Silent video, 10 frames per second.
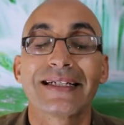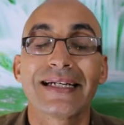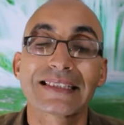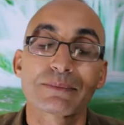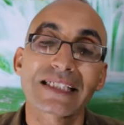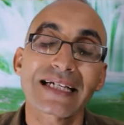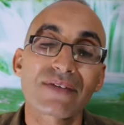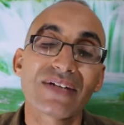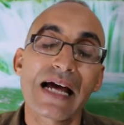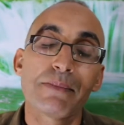لازم تقرأ
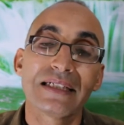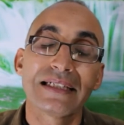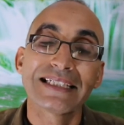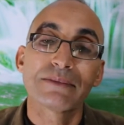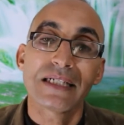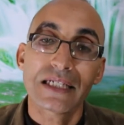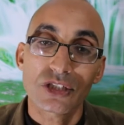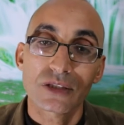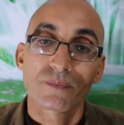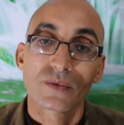في العامين
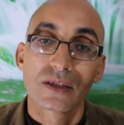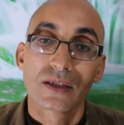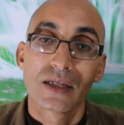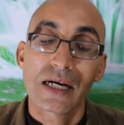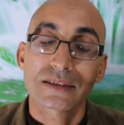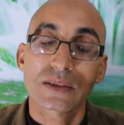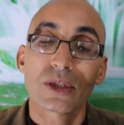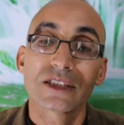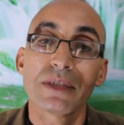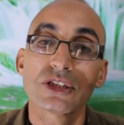الإدماج آه
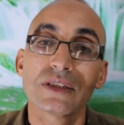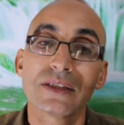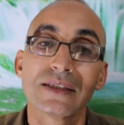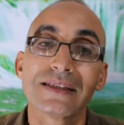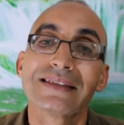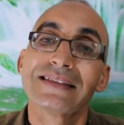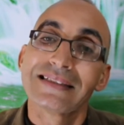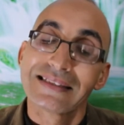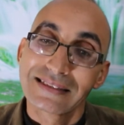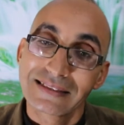طور إدماجي
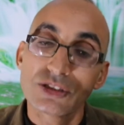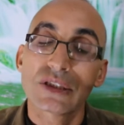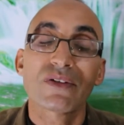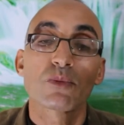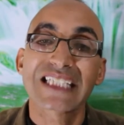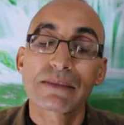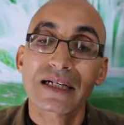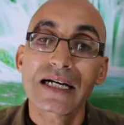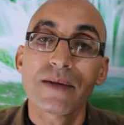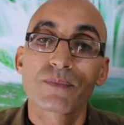تنجح
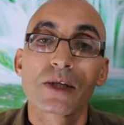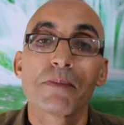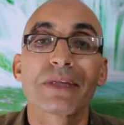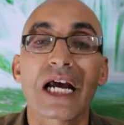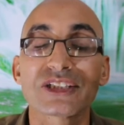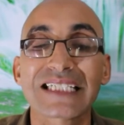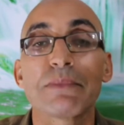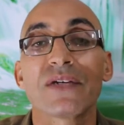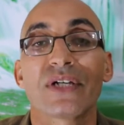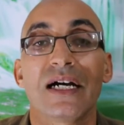المسابقة من أجل
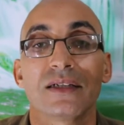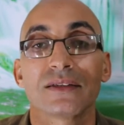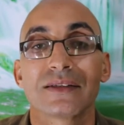تكمل فيها